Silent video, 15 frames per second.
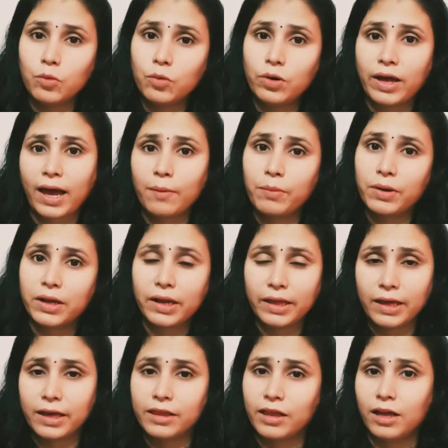மூணு
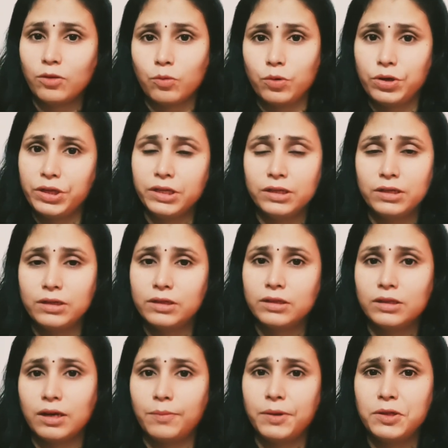ஹேபிட்டில் ஏதாவது ஒன்று
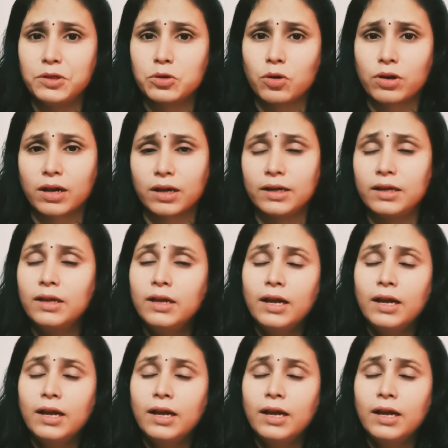இருக்குது அப்படின்னு சொல்கிறாங்க